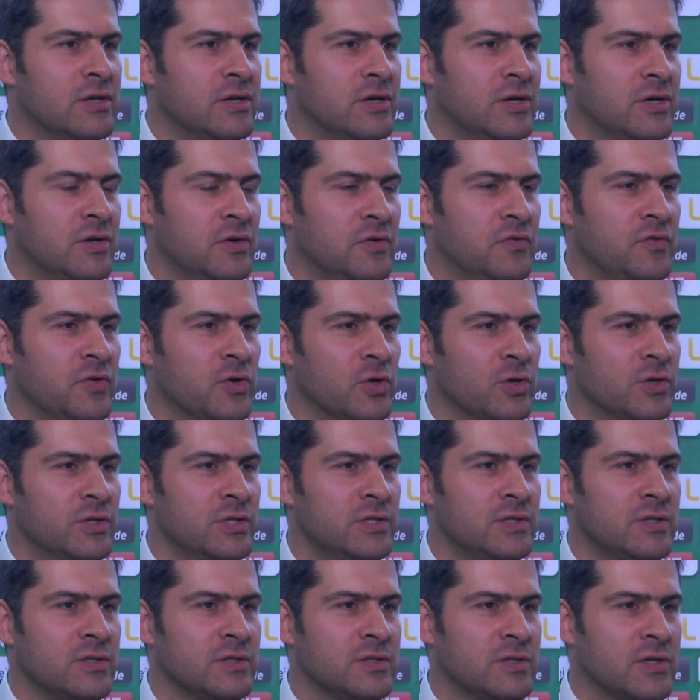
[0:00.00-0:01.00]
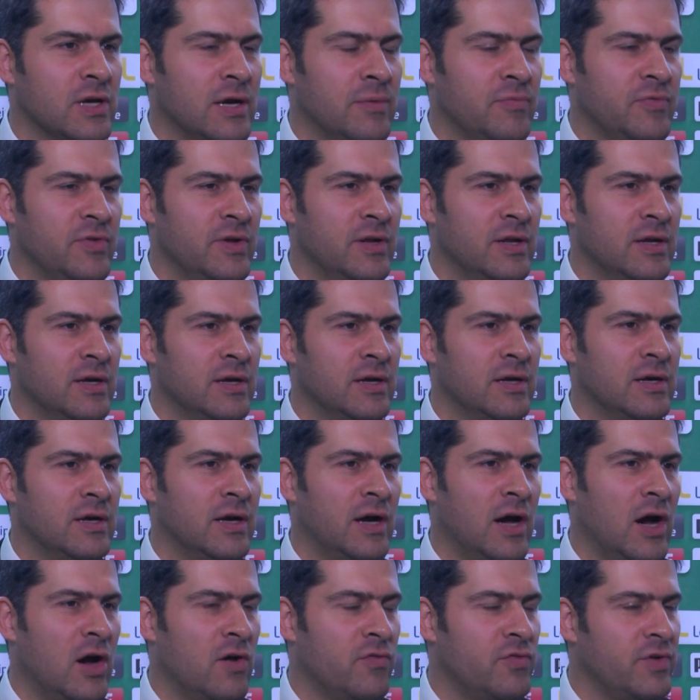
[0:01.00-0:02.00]
äh, für uns. Es gab
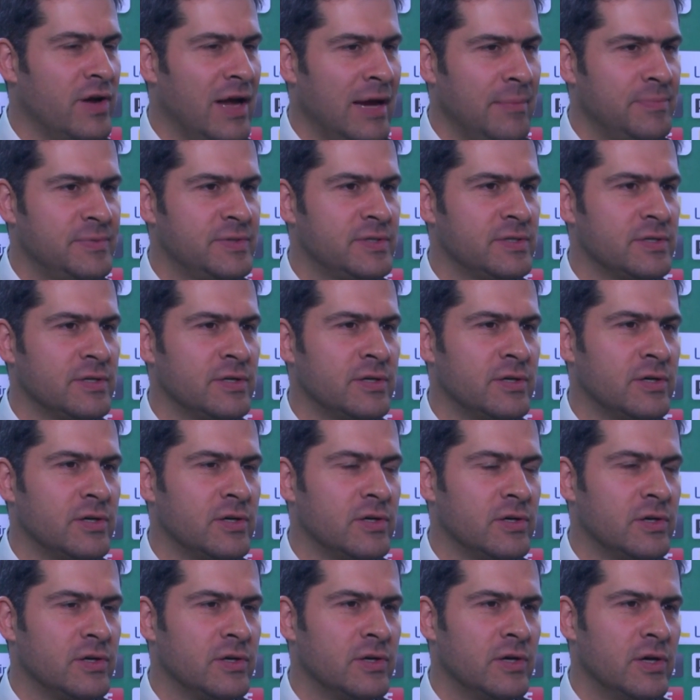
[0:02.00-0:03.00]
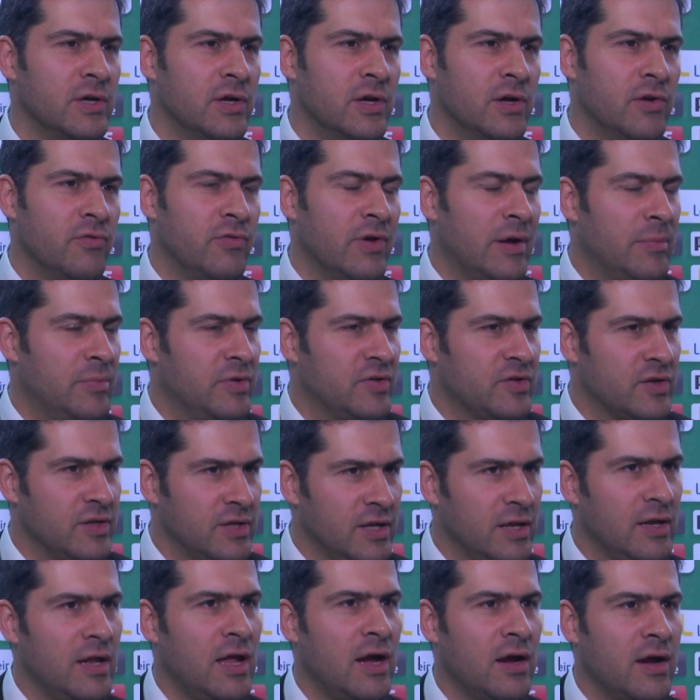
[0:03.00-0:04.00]
viele Auf und Abs. Äh, wir haben bittere
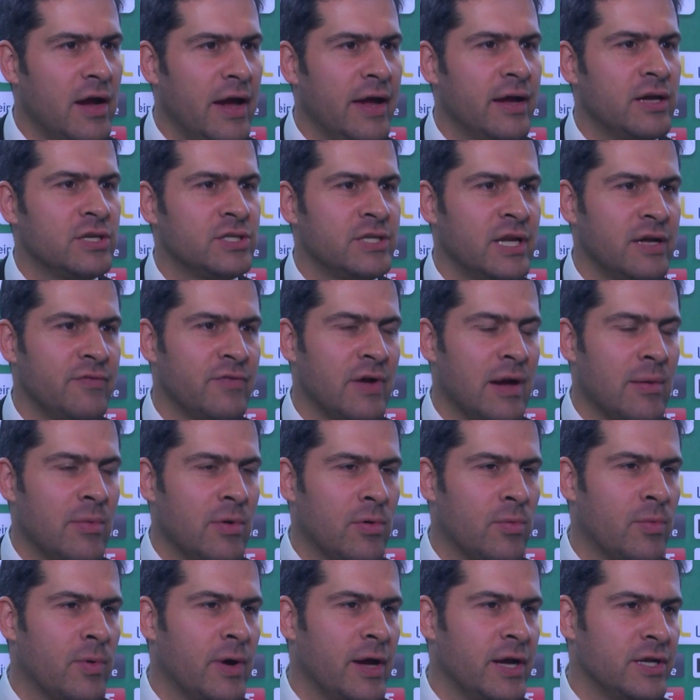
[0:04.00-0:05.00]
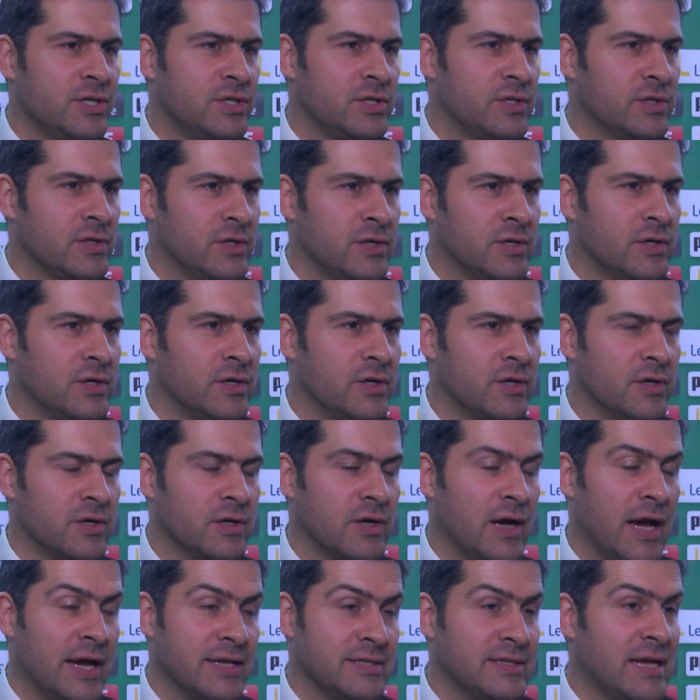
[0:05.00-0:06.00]
Niederlagen eingesteckt, wir haben aber echt äh,
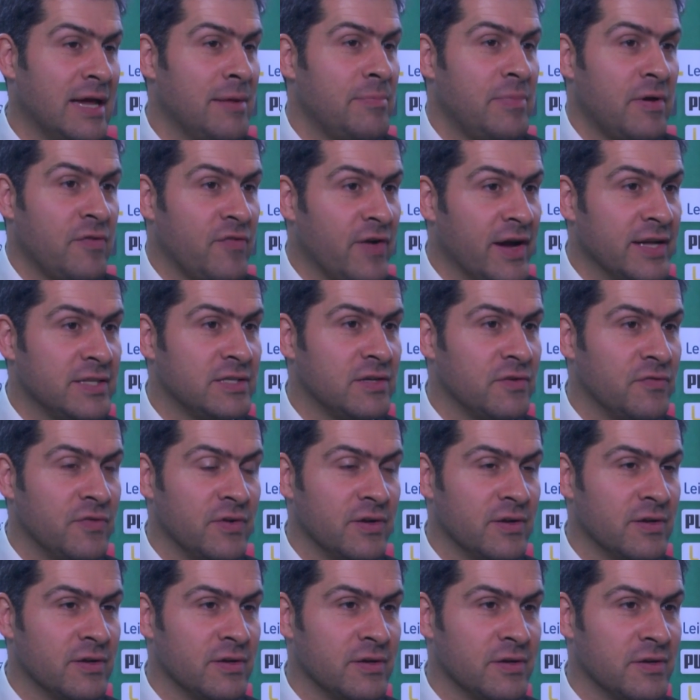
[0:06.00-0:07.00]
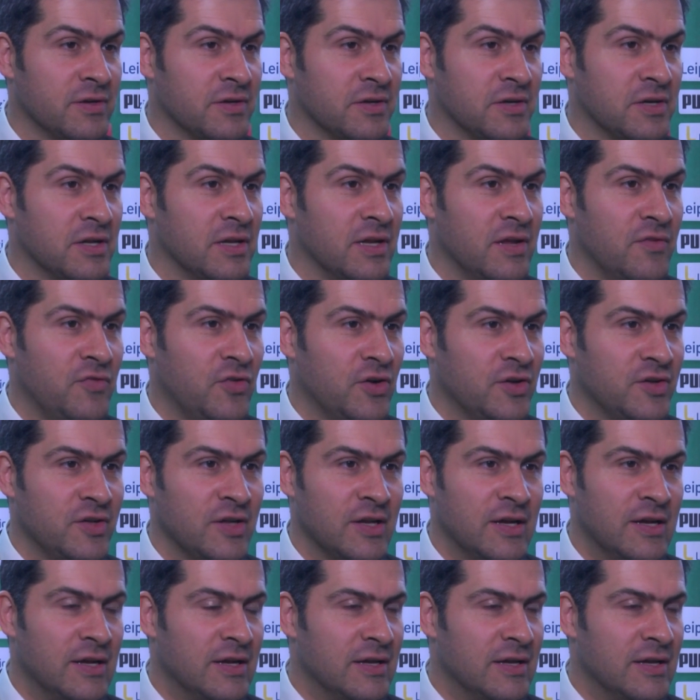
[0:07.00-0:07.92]
heiße Handballfights ge äh, geliefert.